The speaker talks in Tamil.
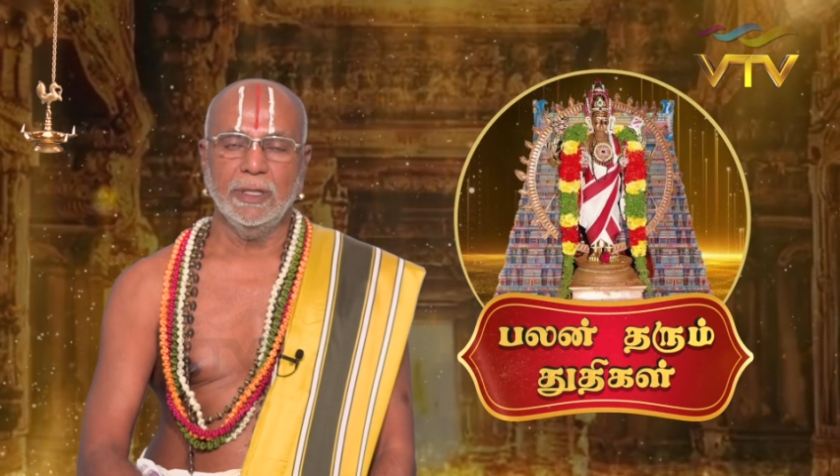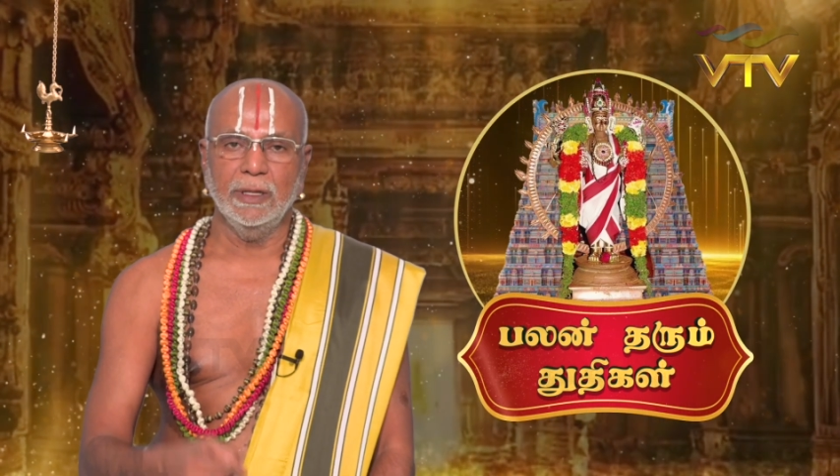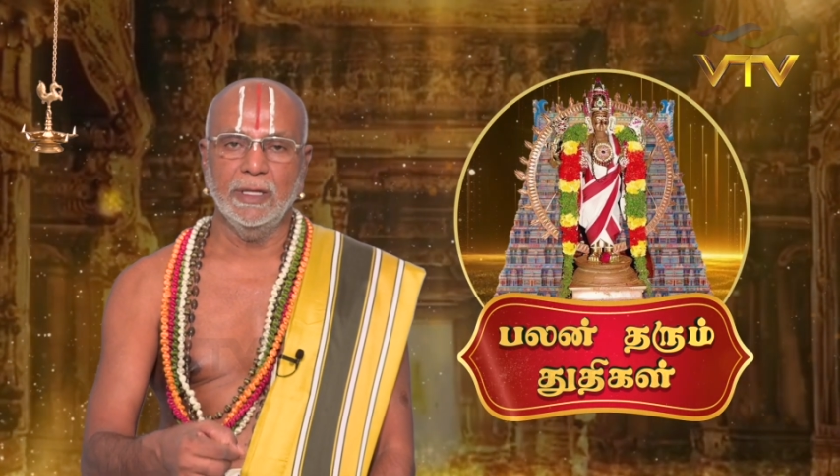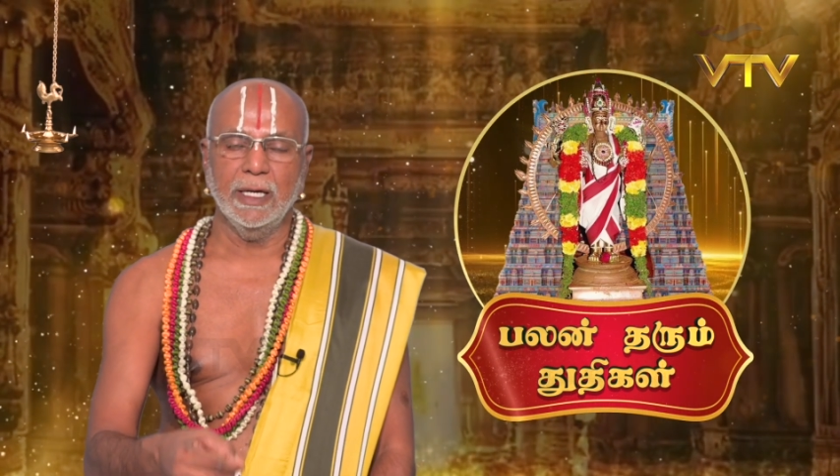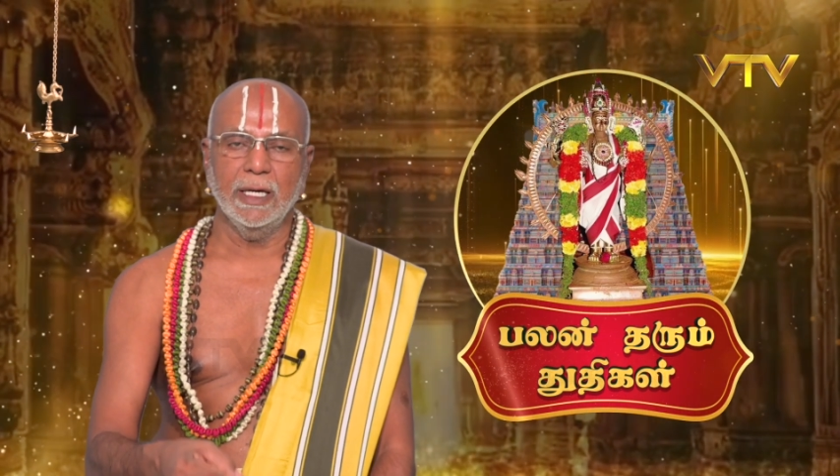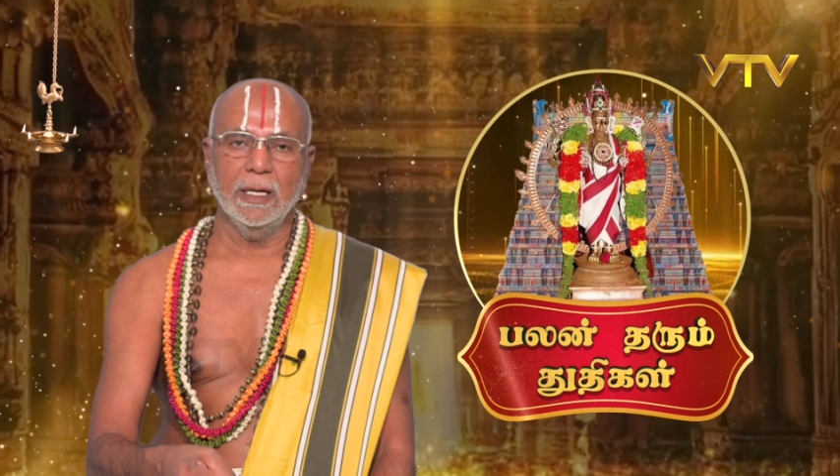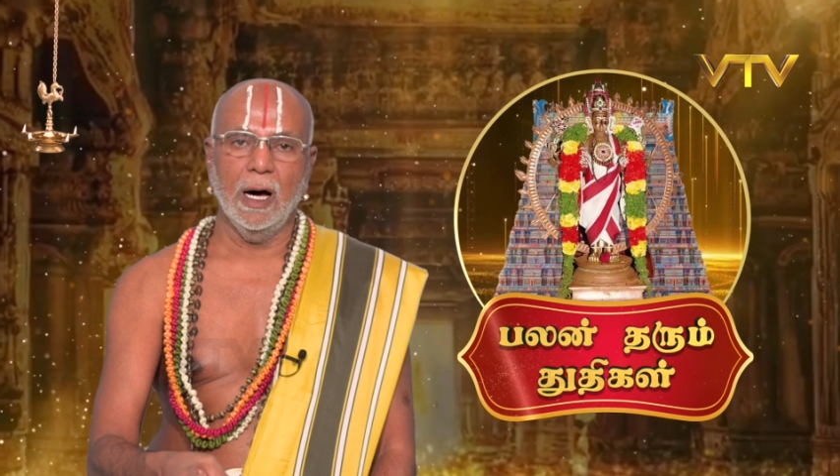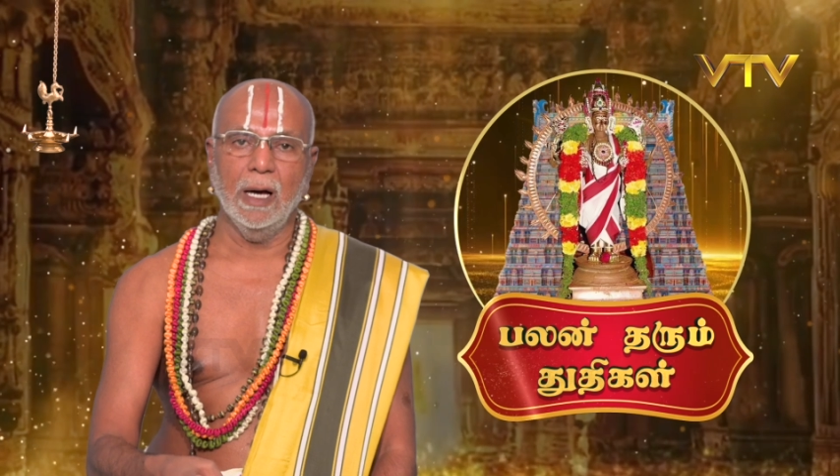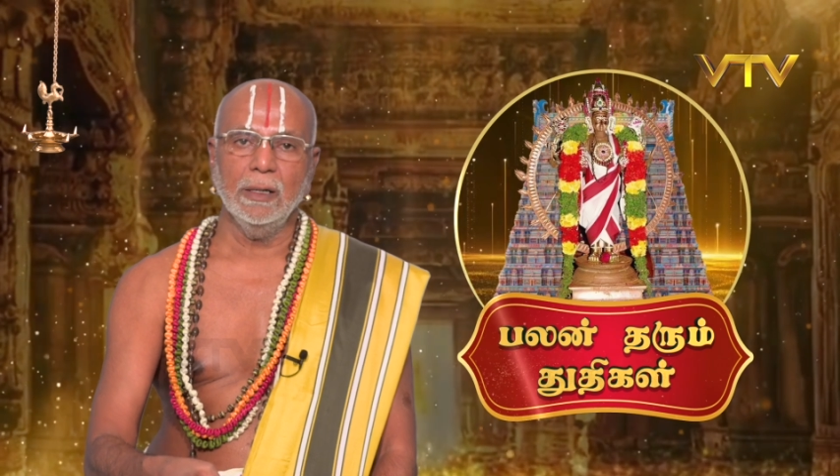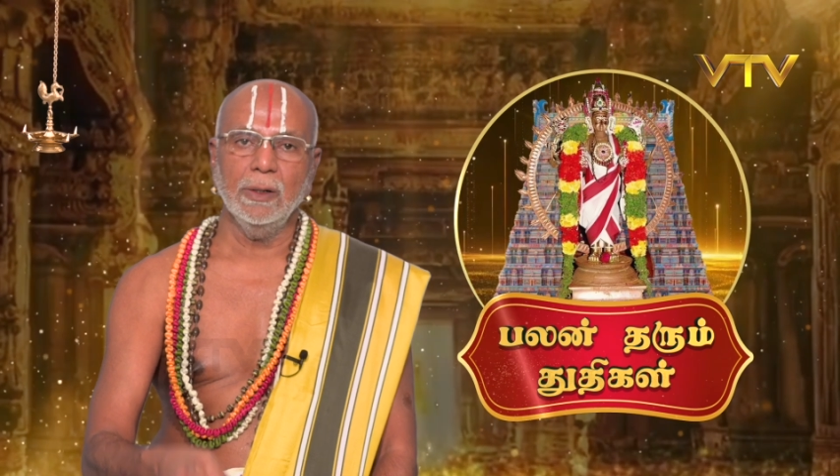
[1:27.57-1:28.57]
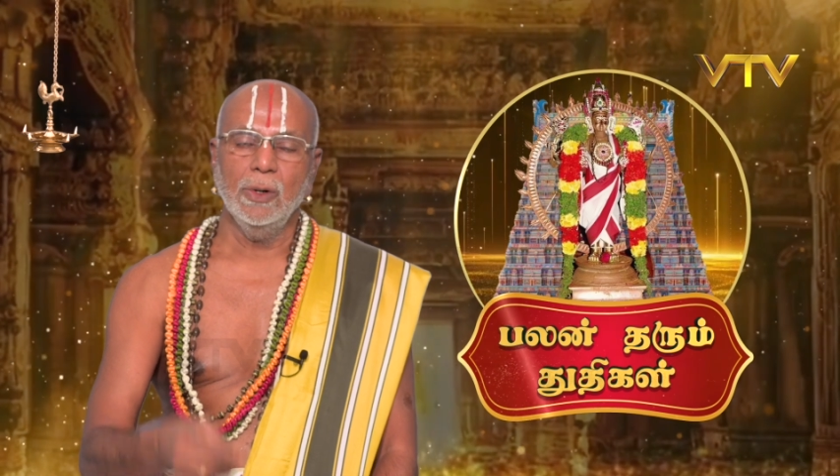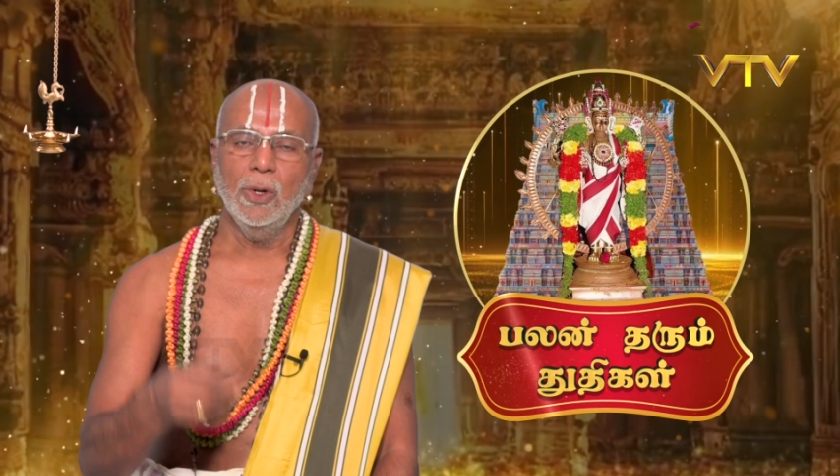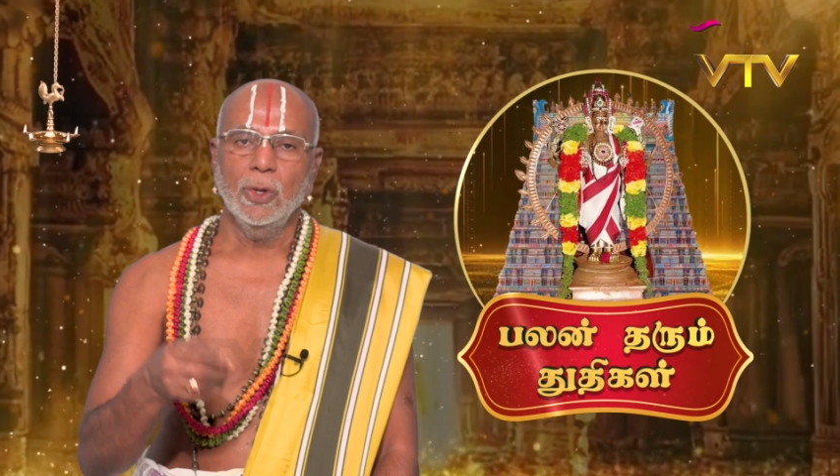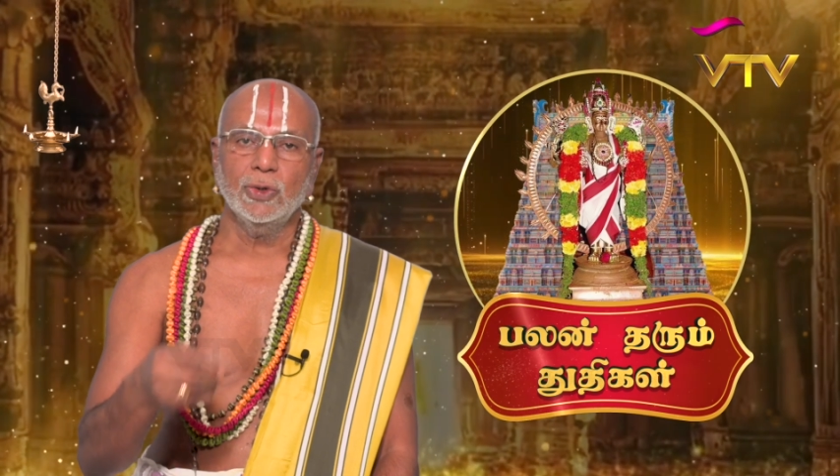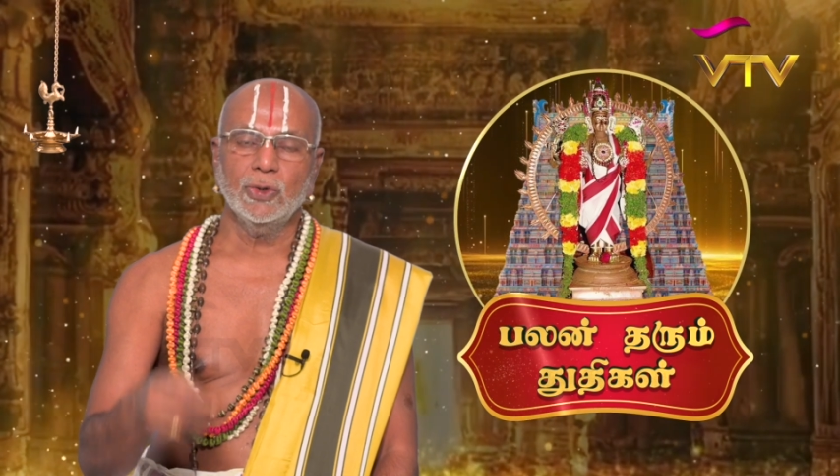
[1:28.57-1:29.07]
சிந்தையினால்
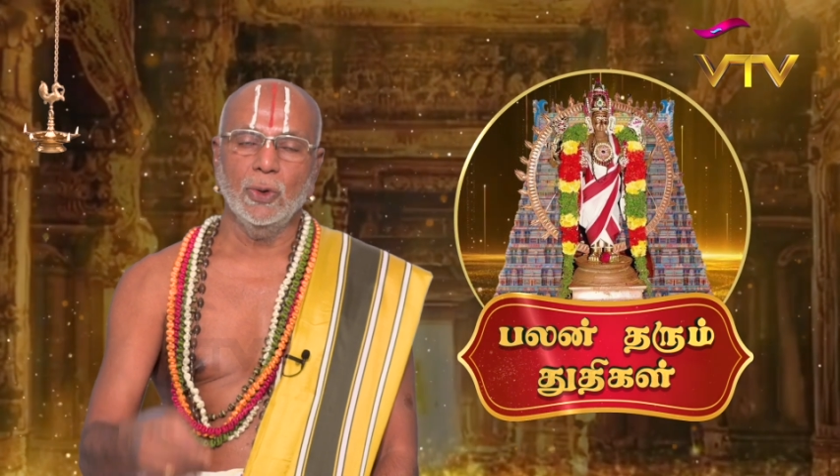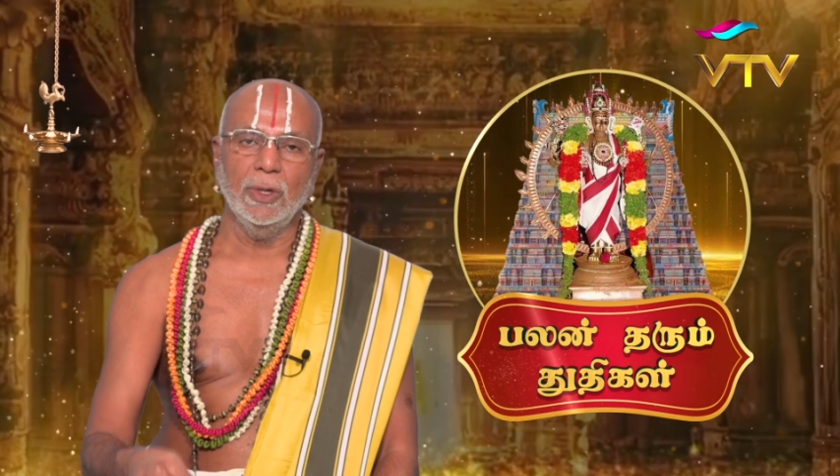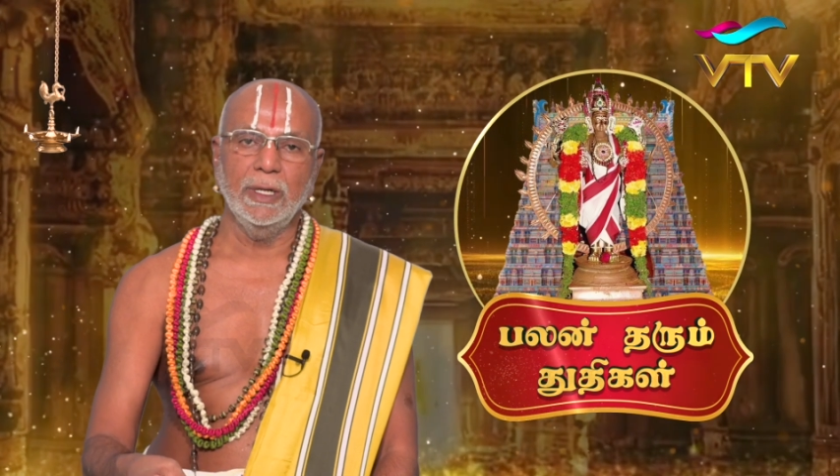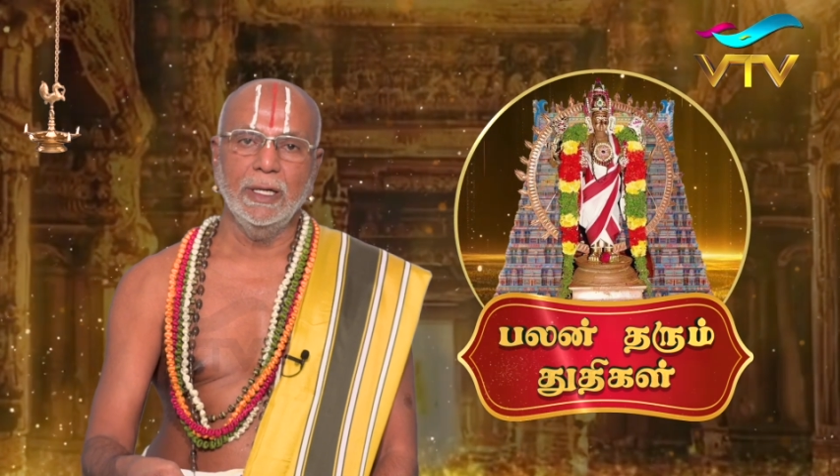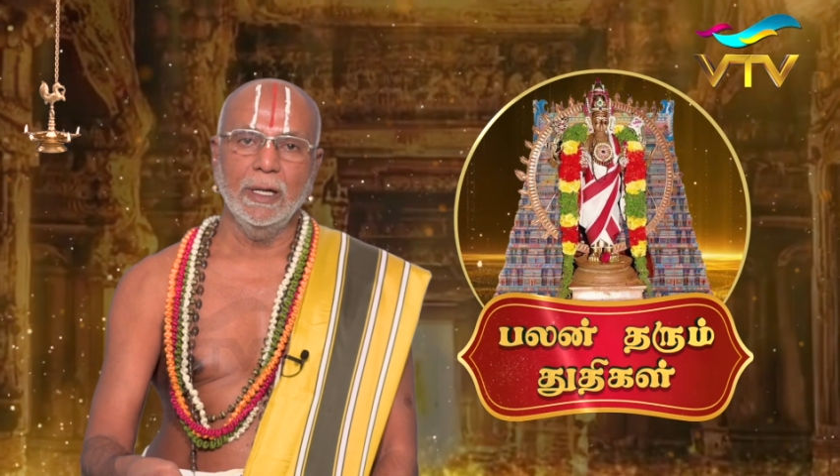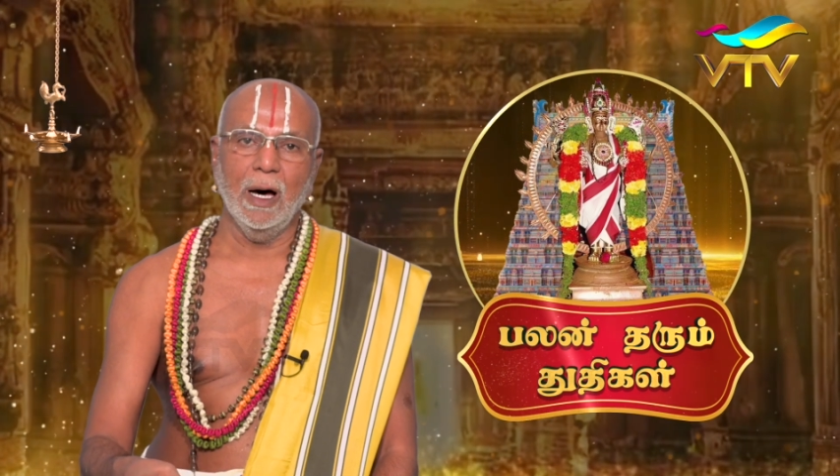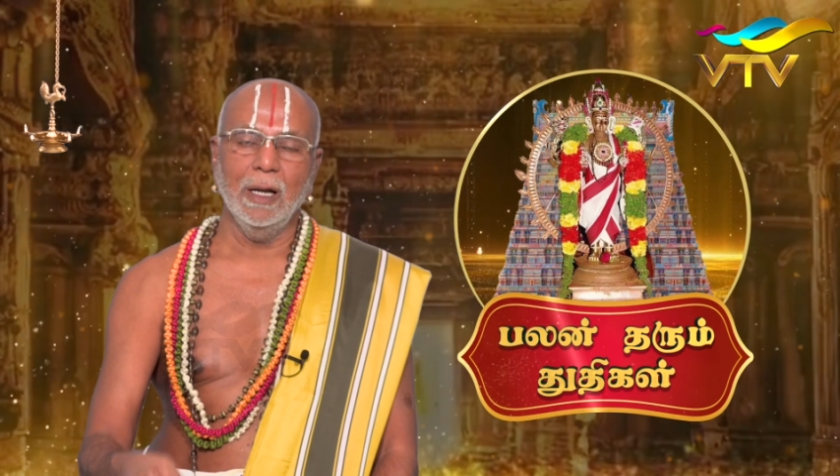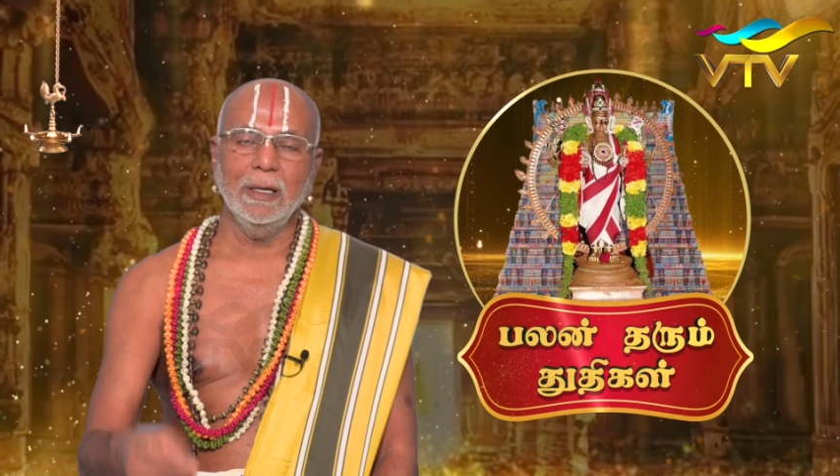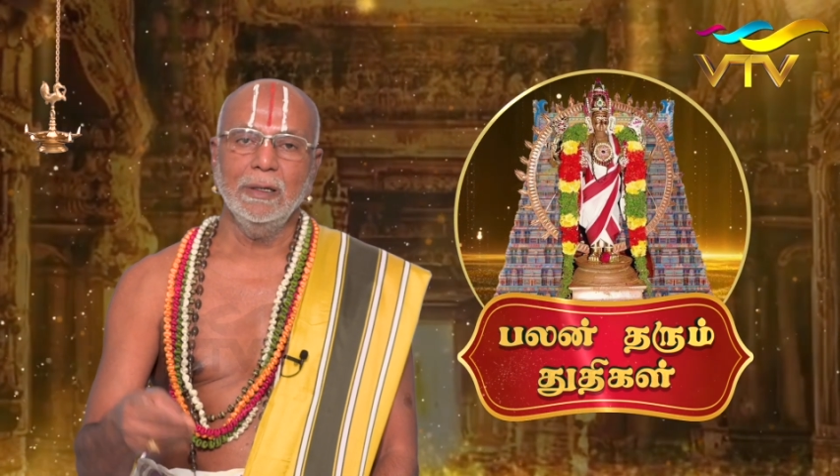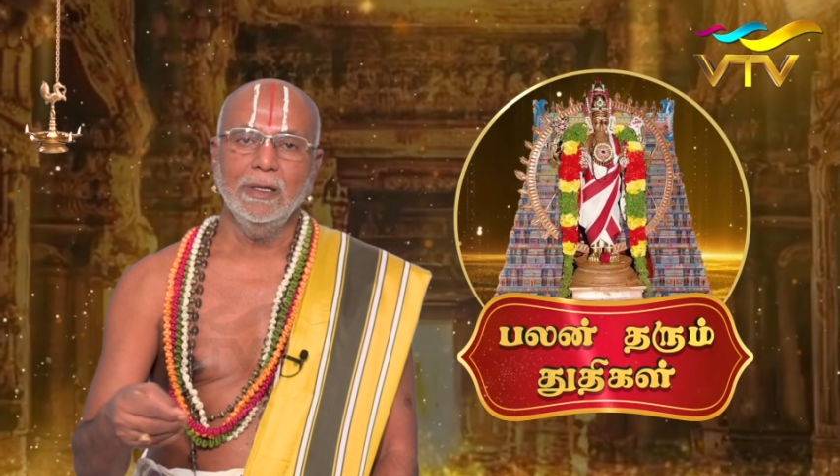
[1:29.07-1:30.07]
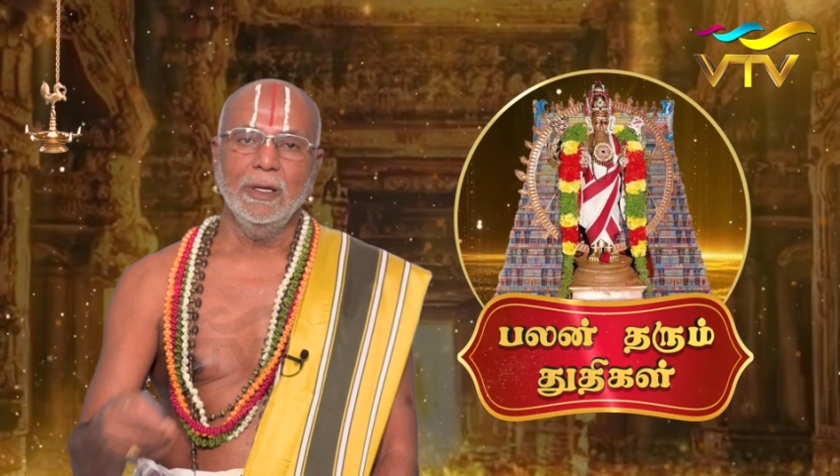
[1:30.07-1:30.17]
சொல்லினால்